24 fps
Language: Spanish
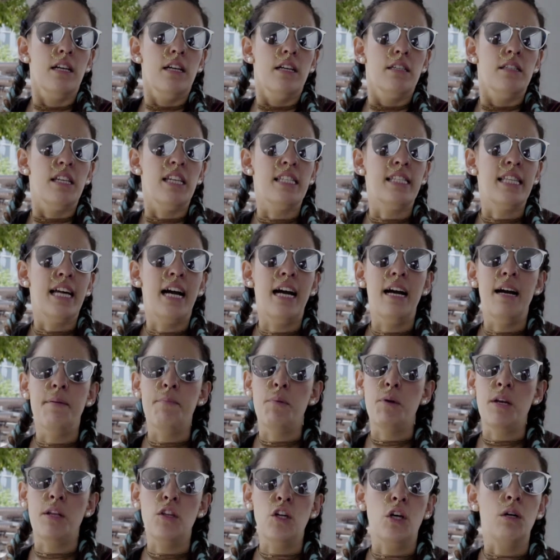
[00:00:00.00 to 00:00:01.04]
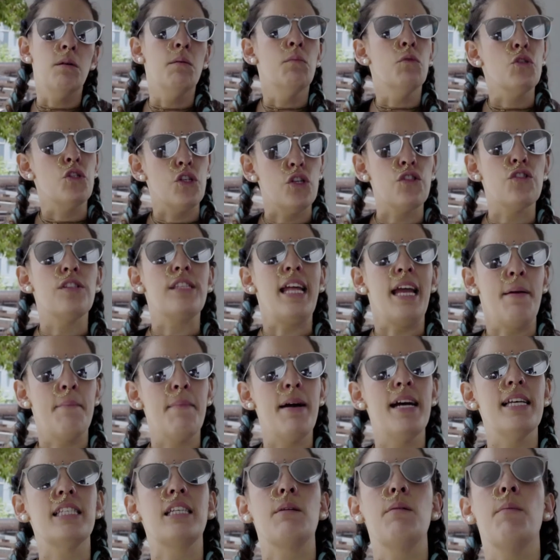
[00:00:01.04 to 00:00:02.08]
se está poniendo como muchos
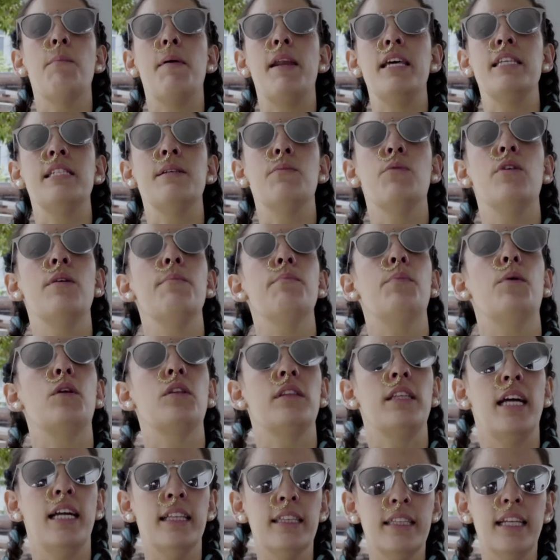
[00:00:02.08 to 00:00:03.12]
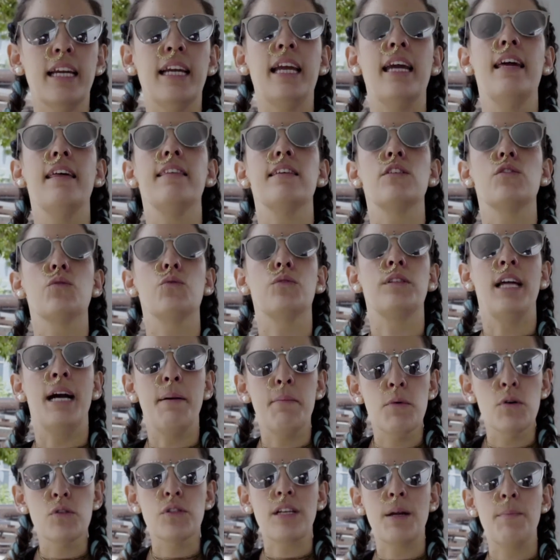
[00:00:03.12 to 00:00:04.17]
temas que me parece muy importante que
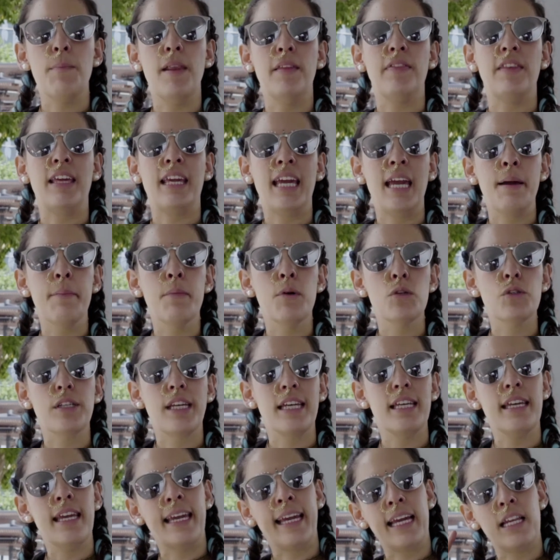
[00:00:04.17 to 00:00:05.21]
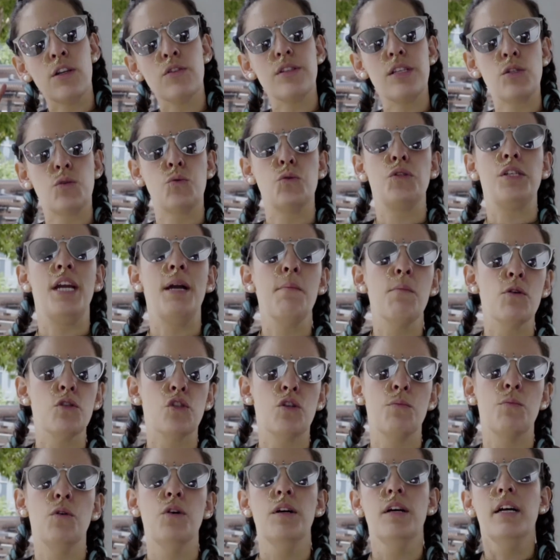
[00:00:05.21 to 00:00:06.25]
discutamos, que platiquemos y que nos escuchemos,
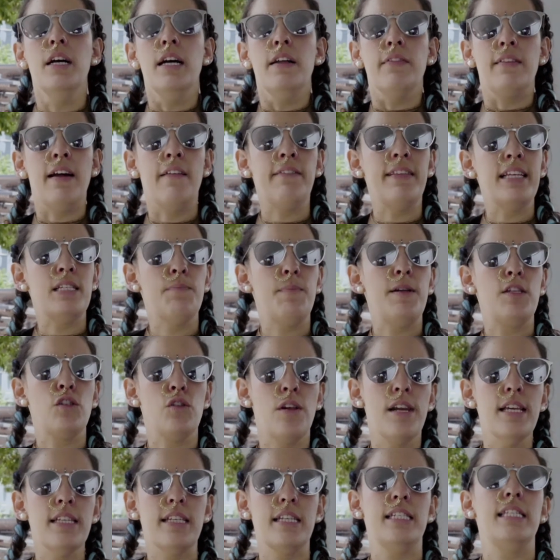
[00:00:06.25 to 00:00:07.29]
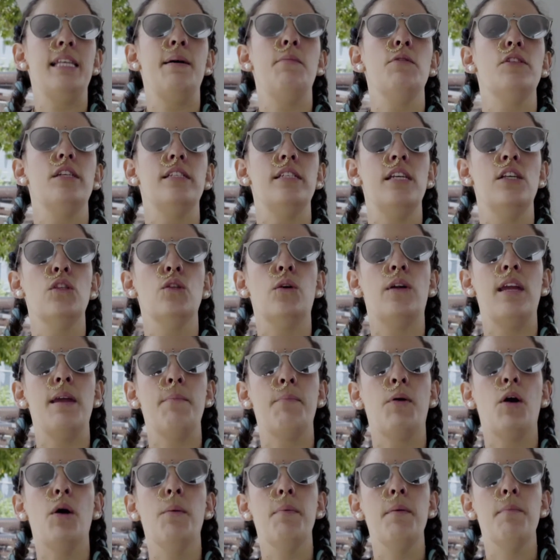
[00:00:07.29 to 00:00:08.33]
como tantas personas que estamos haciendo
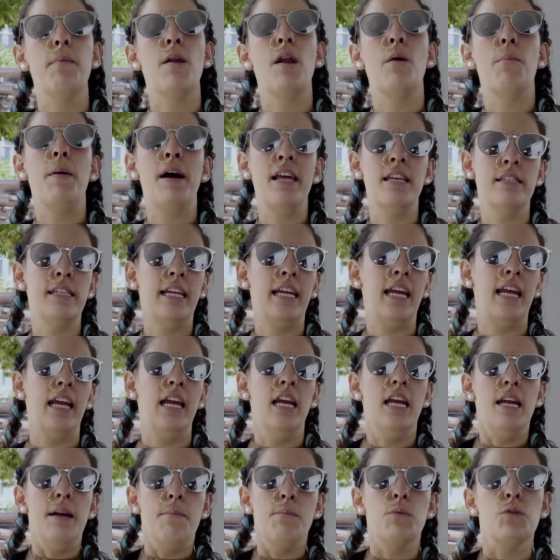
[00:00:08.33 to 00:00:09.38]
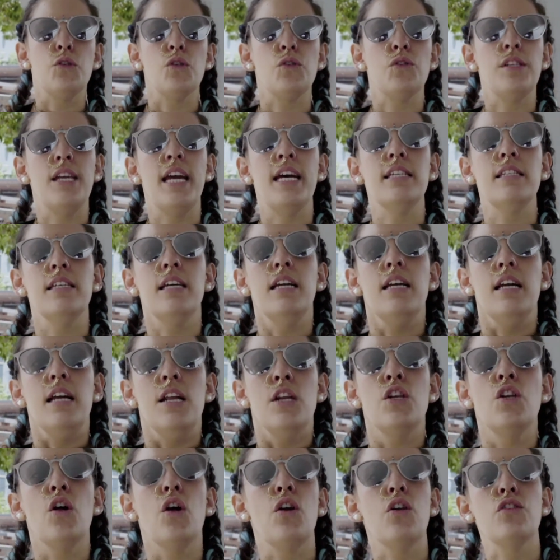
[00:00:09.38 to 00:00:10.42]
hip hop, pero parece que muchos días
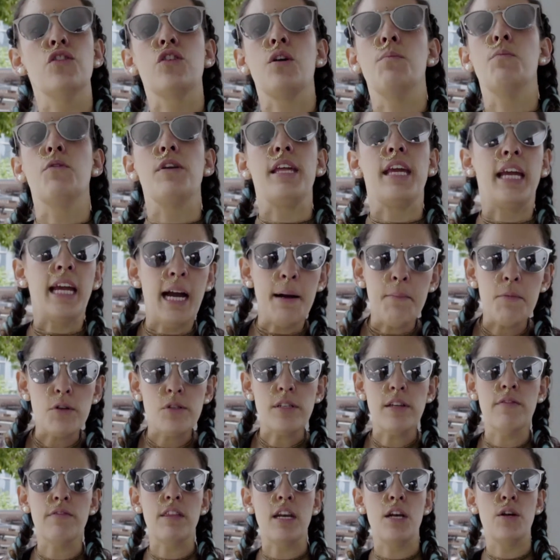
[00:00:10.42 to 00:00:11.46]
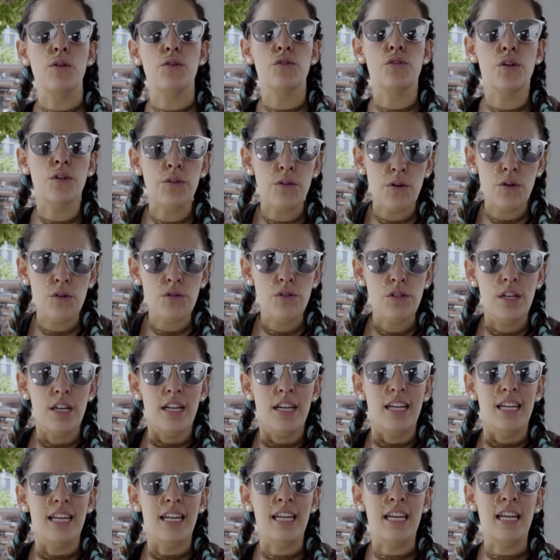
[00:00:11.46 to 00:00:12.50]
no nos comunicamos entre nosotros
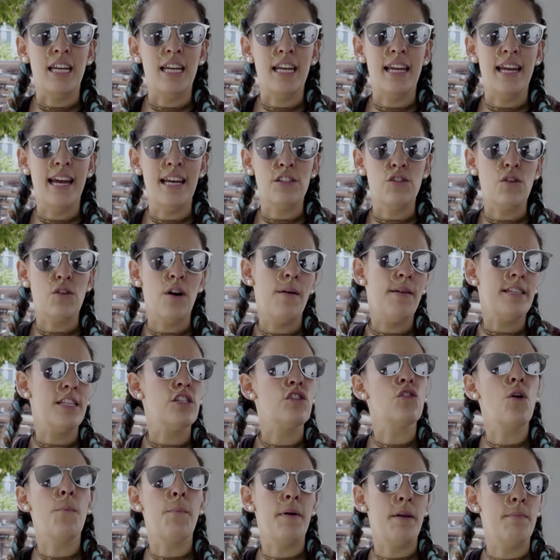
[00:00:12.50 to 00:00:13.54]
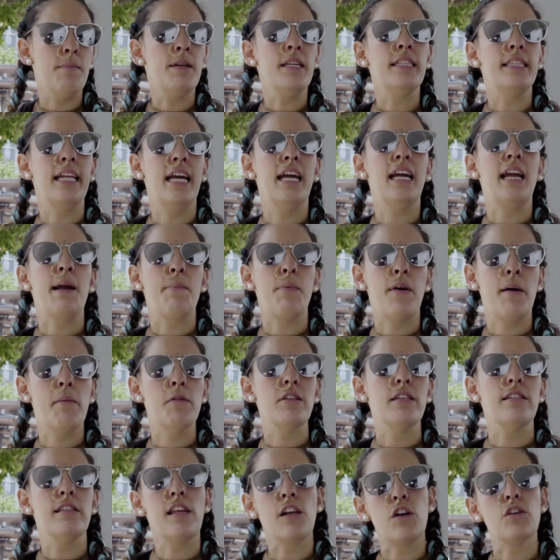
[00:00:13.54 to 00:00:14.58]
y eso a veces no permite que
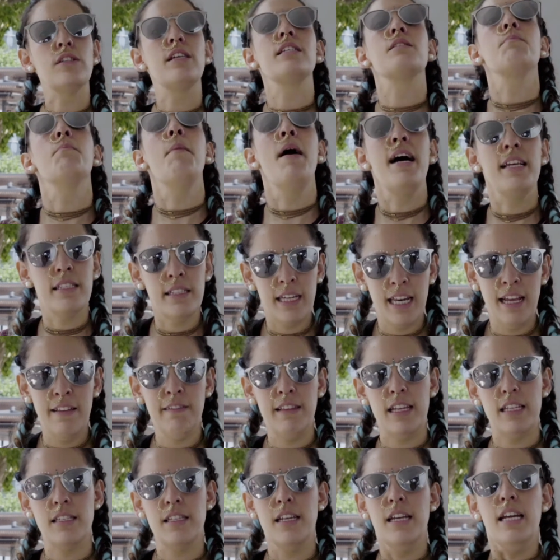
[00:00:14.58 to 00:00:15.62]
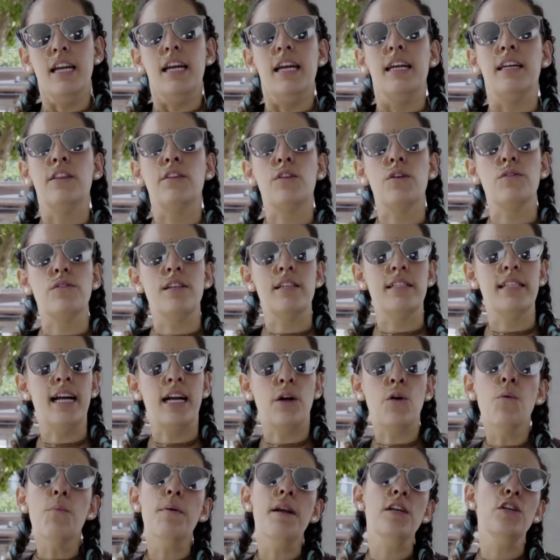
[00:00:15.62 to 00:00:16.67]
podamos hacer cosas más grandes. Entonces la
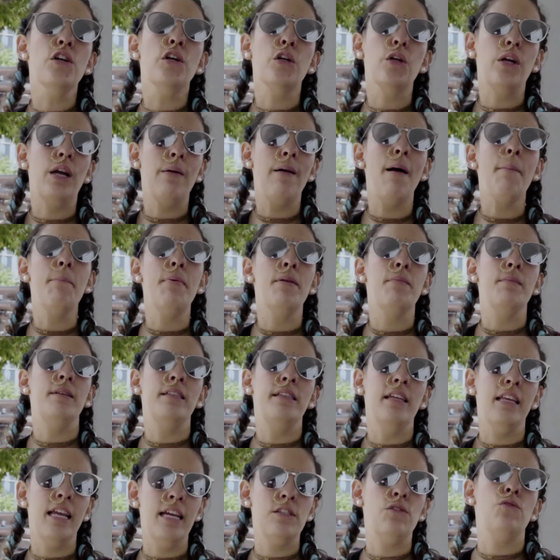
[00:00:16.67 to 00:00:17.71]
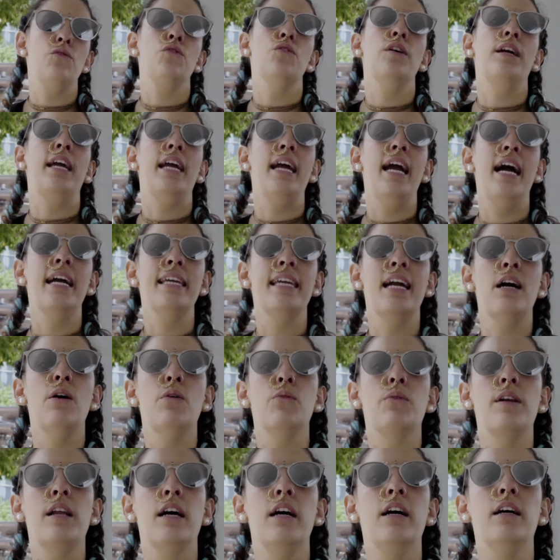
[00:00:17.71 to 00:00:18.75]
cumbre yo creo que va a permitir eso, ¿no? que haya
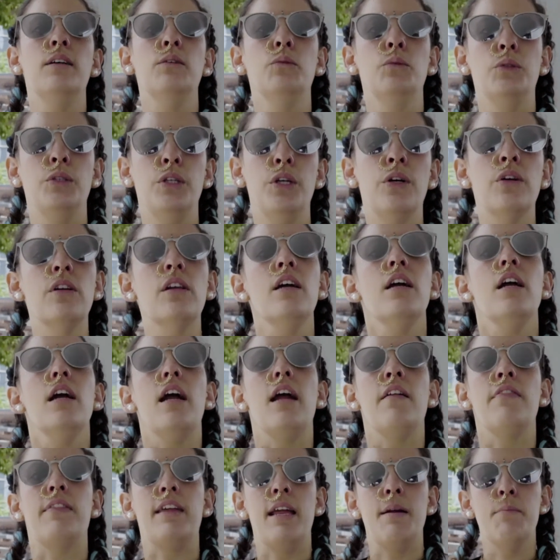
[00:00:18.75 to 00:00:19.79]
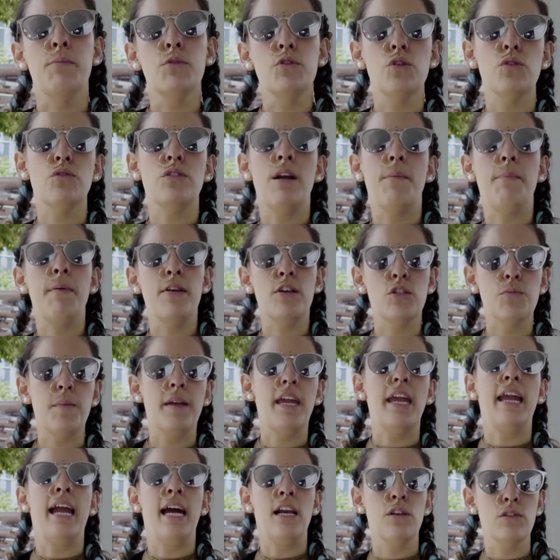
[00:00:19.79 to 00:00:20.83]
una unión entre muchos raperos
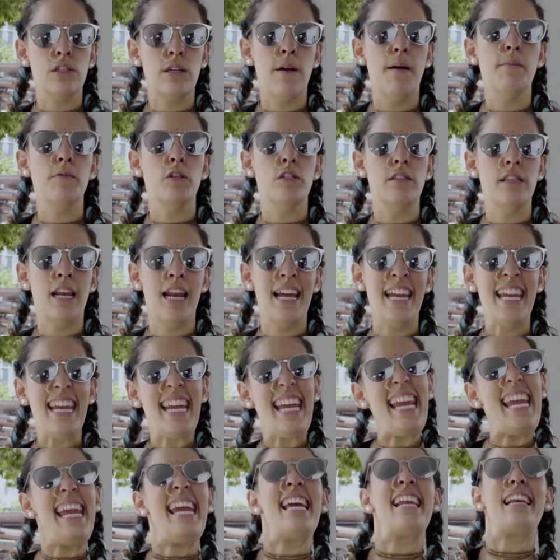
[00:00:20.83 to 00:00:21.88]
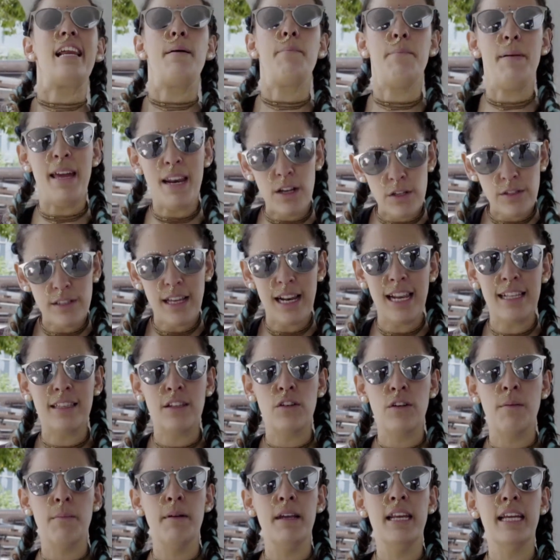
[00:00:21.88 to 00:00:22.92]
mexicanos que vamos a estar ahí y raperos de
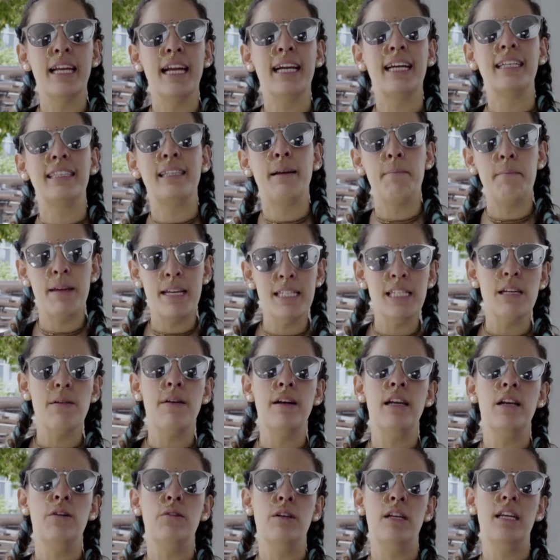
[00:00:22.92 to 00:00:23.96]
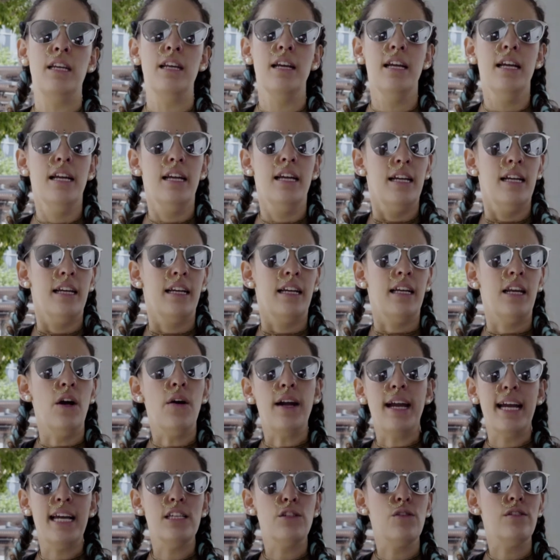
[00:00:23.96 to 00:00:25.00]
Latinoamérica que también se van a unir Creo
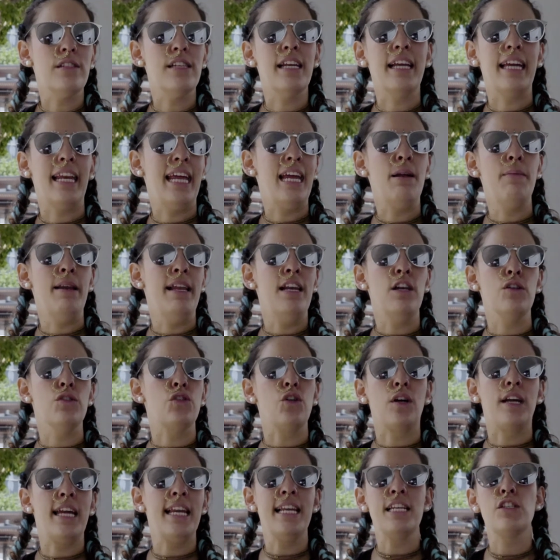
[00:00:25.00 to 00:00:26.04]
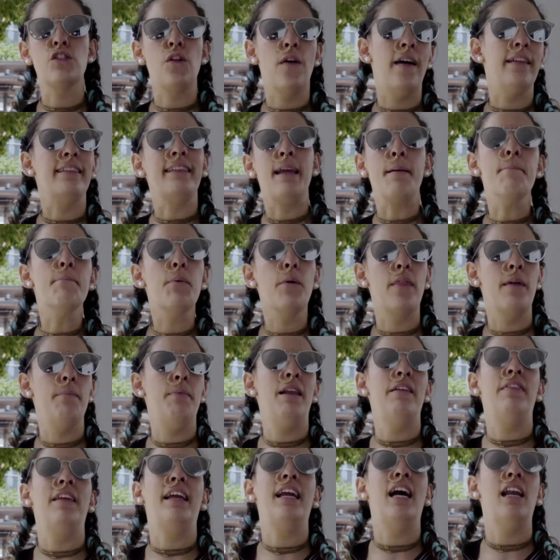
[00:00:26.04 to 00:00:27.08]
que eso es increíble. los toquines no da tiempo de
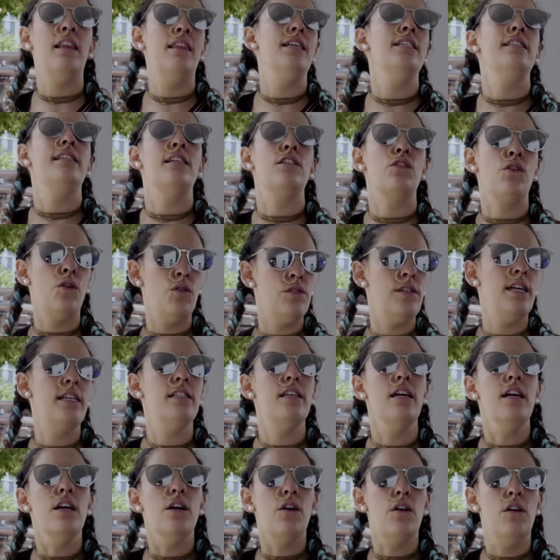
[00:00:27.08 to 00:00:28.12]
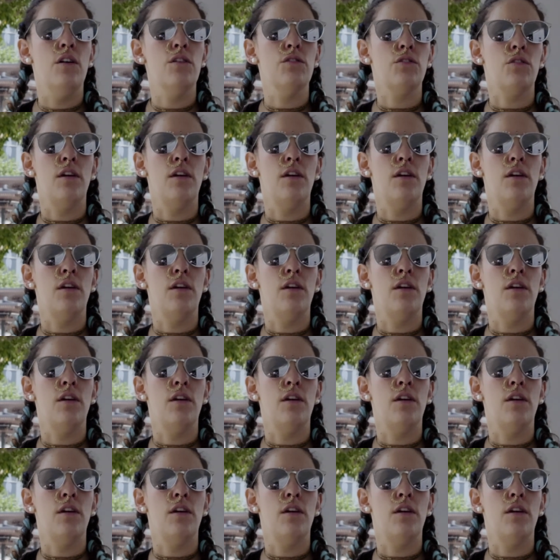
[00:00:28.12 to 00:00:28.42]
platicar de estas cosas con los